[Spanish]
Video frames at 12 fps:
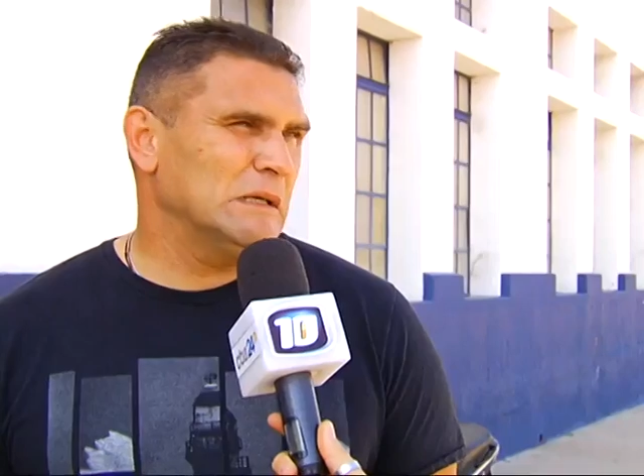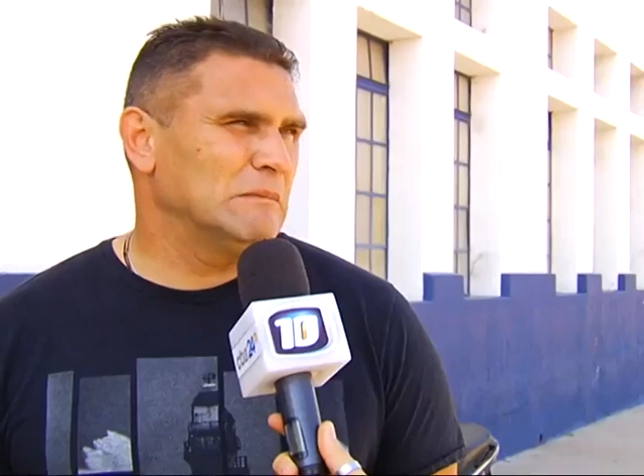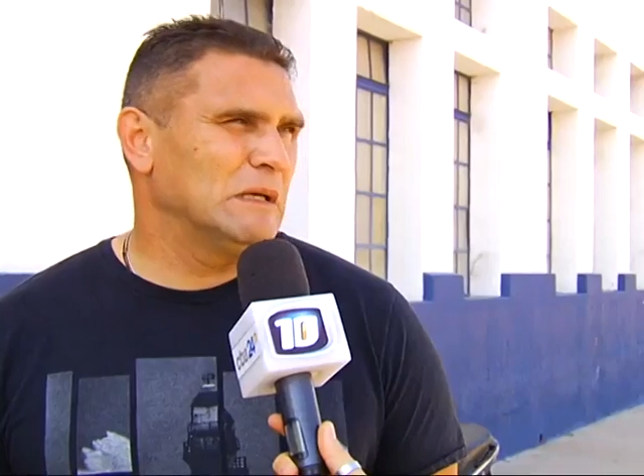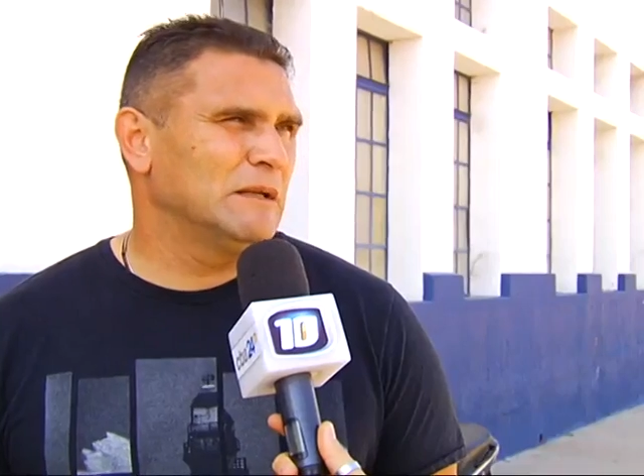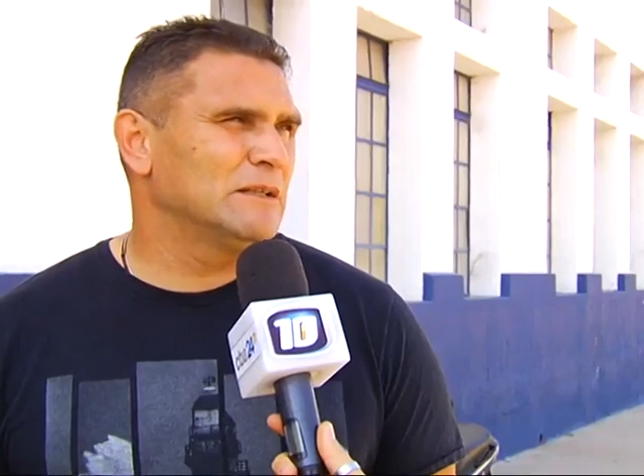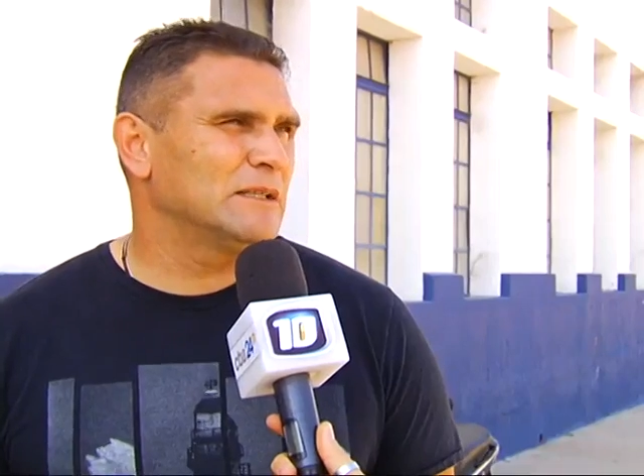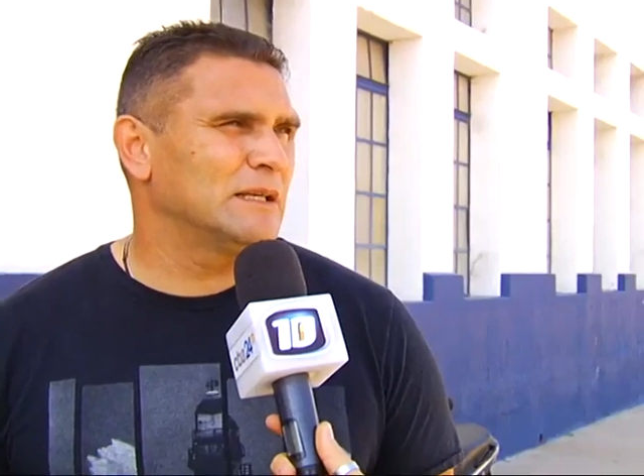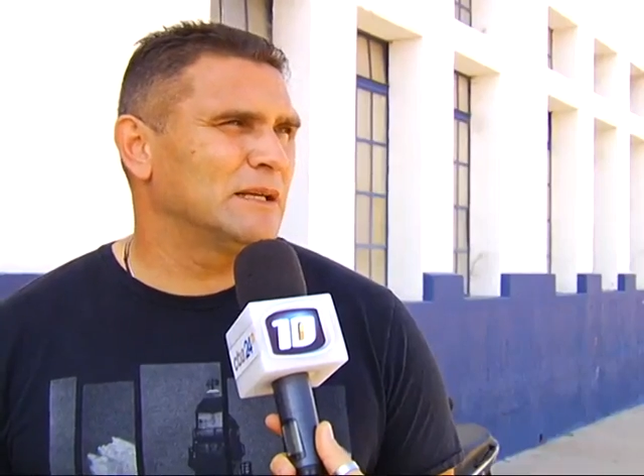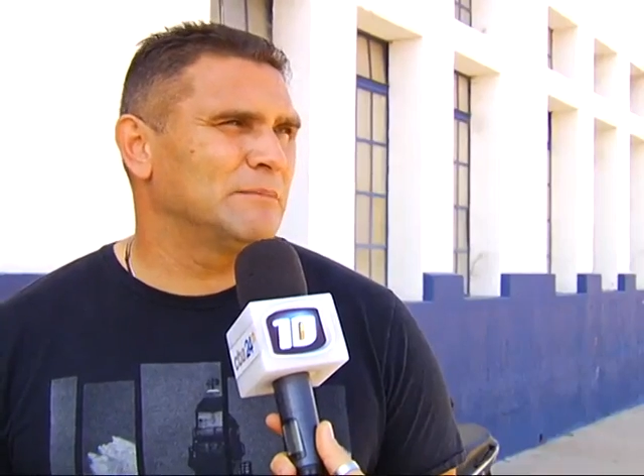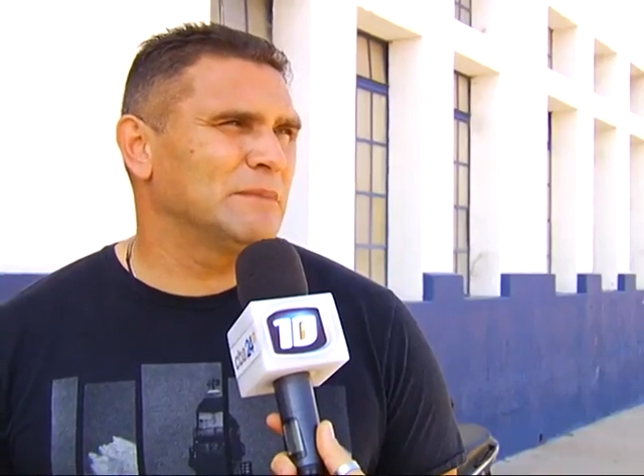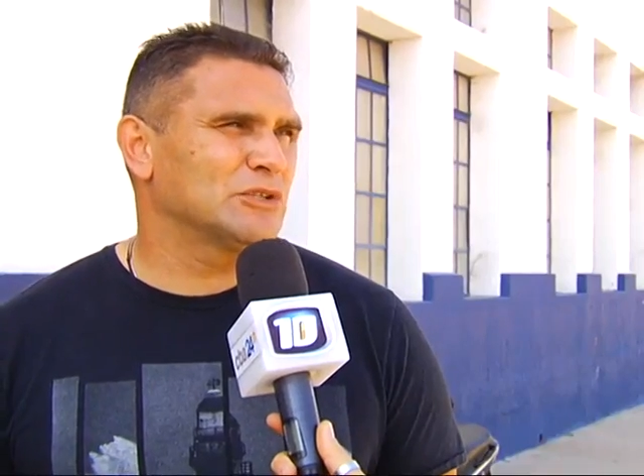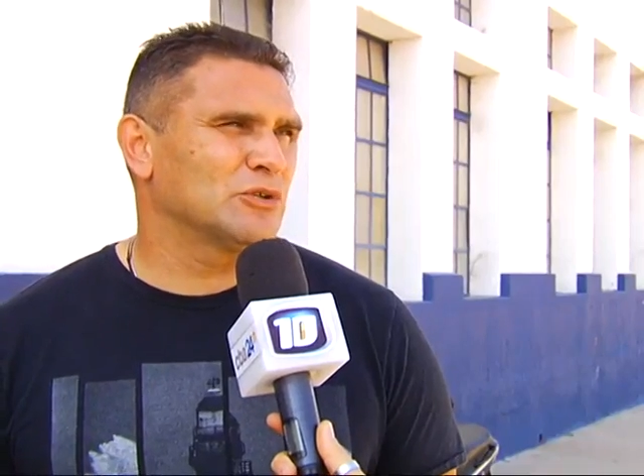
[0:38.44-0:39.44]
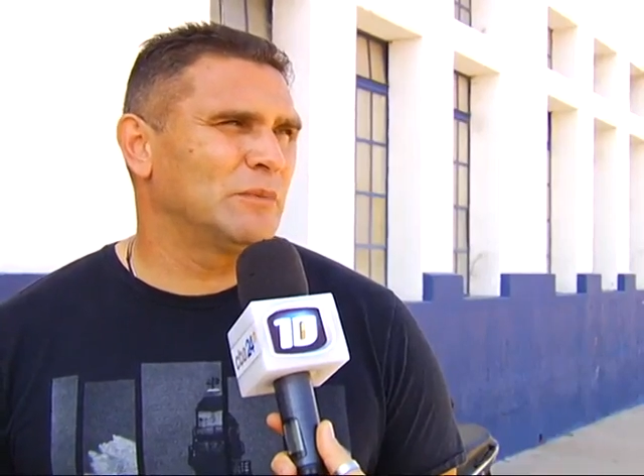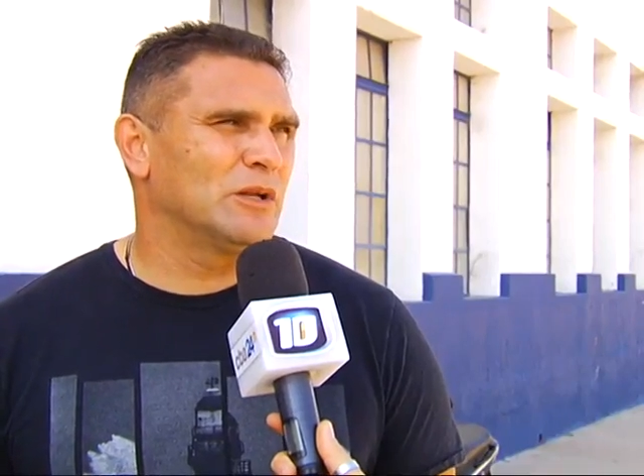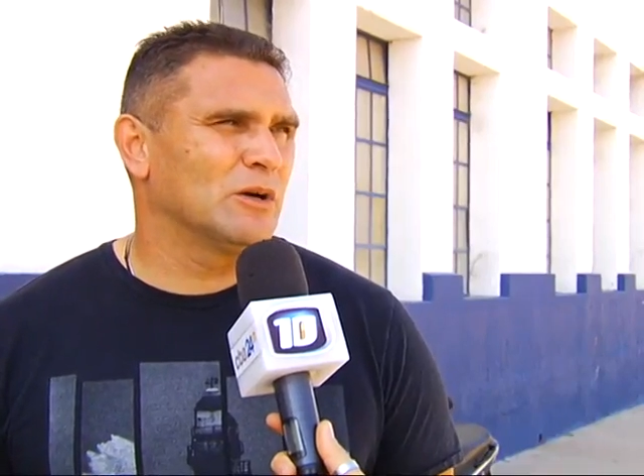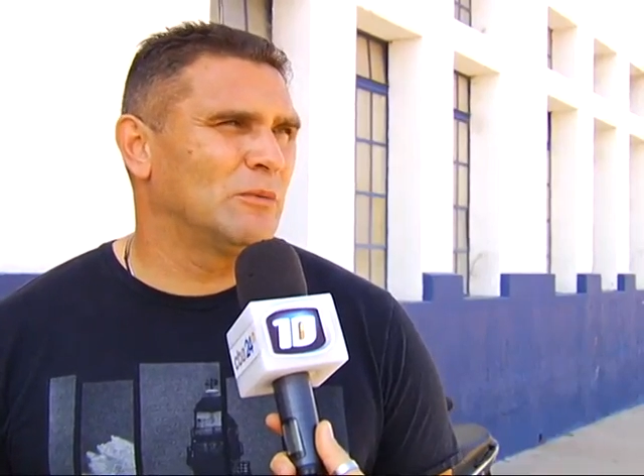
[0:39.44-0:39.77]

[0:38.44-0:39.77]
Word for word: es, más o menos